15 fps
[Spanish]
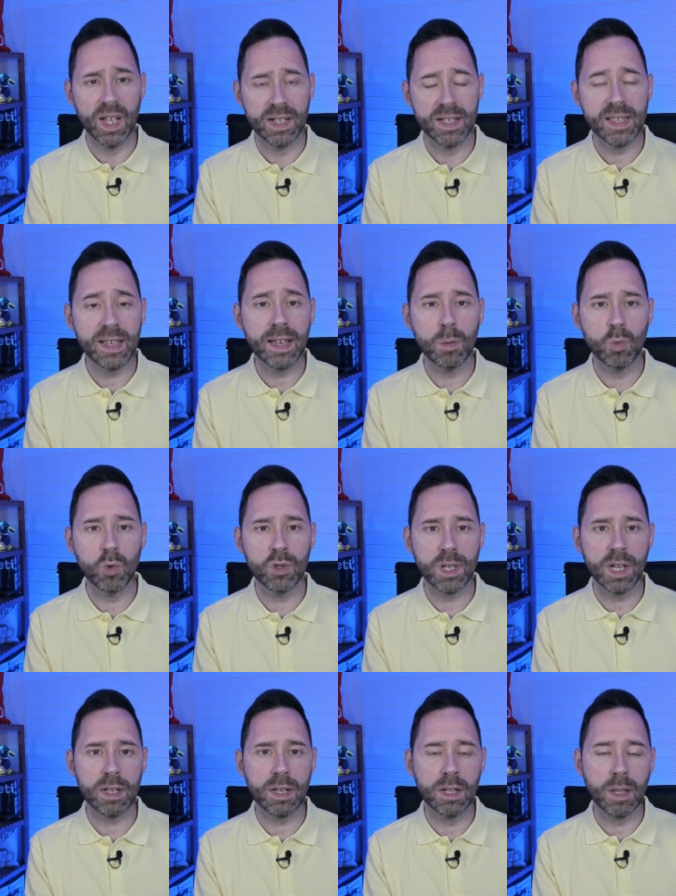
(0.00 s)
Sí que hay
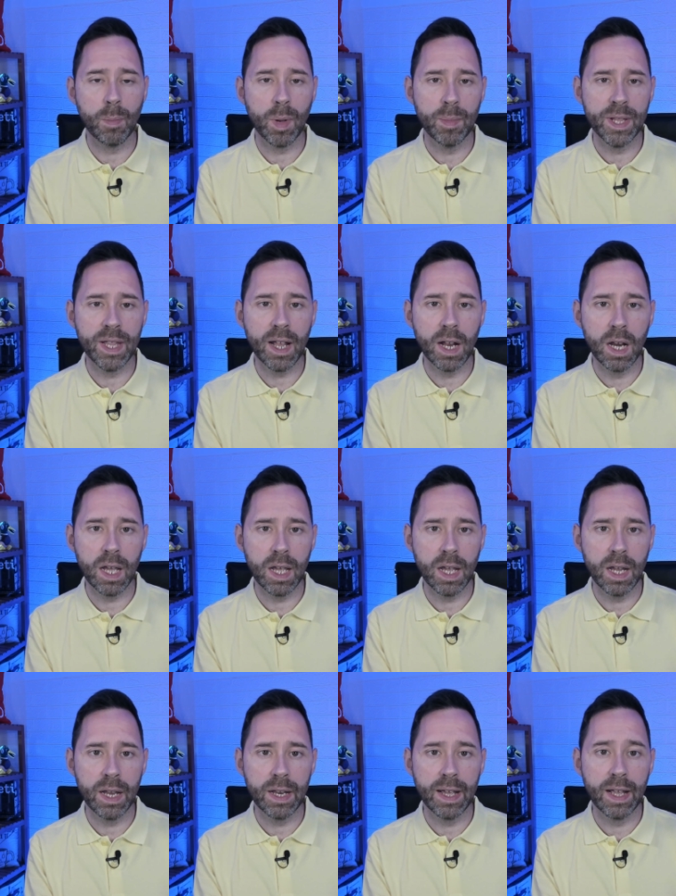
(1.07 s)
muchas que te permiten
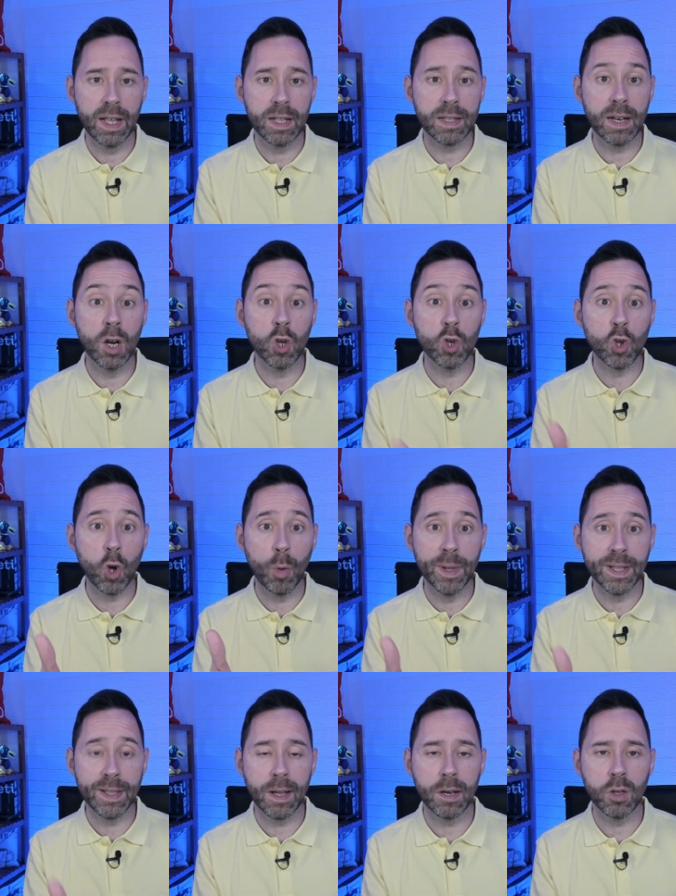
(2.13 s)
elegir entre los
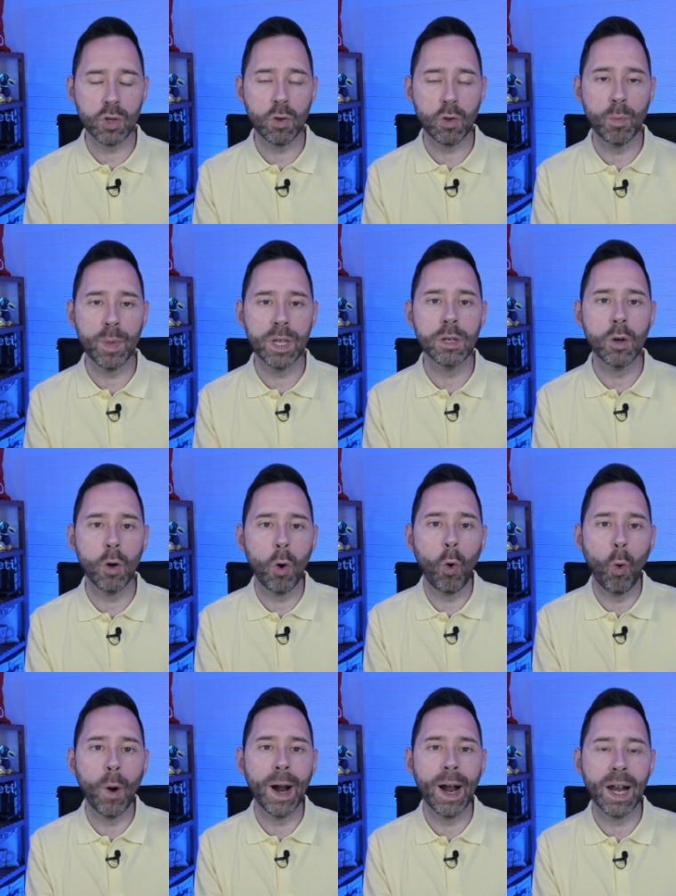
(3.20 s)
comentarios de un vídeo
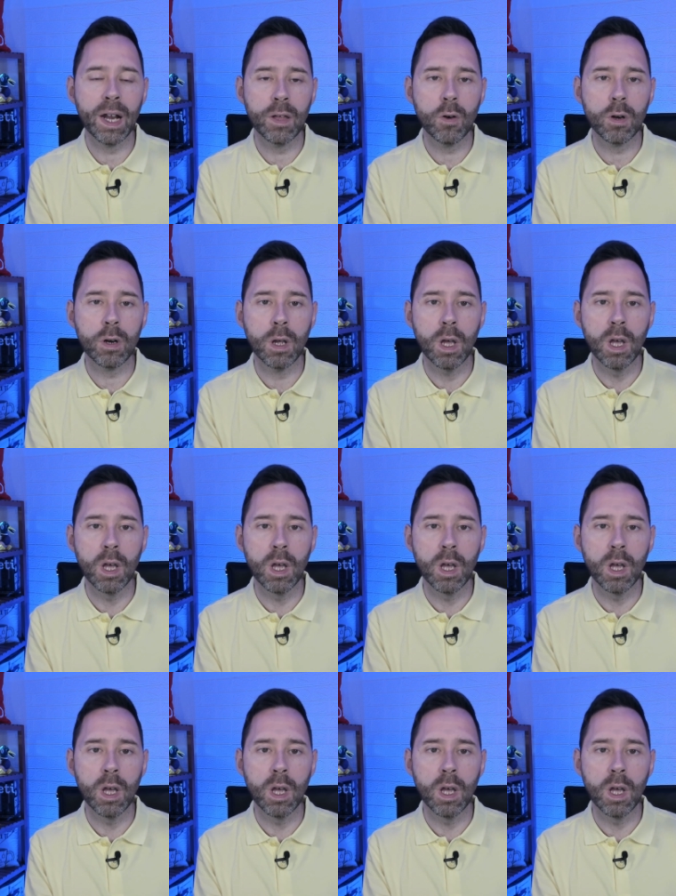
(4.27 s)
un ganador,